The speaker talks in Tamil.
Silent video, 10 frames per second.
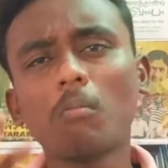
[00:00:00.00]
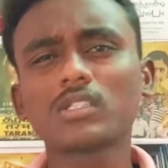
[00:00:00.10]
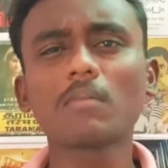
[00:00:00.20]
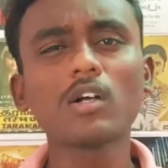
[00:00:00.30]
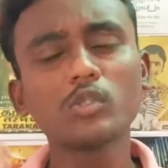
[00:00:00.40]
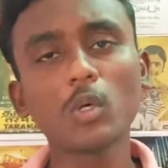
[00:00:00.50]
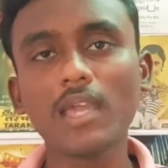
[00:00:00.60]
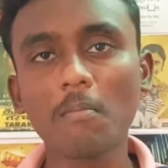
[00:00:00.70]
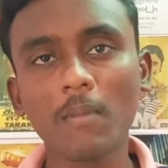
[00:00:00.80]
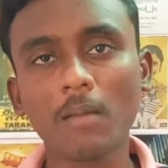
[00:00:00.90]
மொத்தமாக
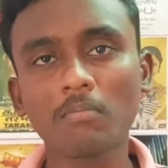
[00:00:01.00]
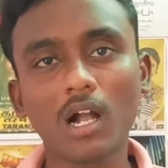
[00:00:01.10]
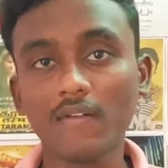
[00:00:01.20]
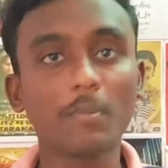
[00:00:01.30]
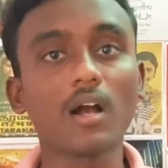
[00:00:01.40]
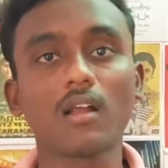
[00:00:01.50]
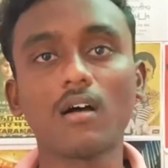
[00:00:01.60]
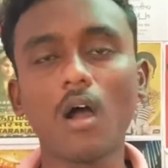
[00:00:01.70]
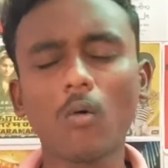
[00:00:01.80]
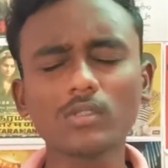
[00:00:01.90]
ஜோதிகா மேம்காகவே
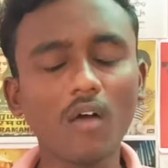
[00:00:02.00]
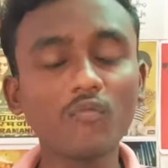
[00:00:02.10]
பார்க்கலாம் அவங்க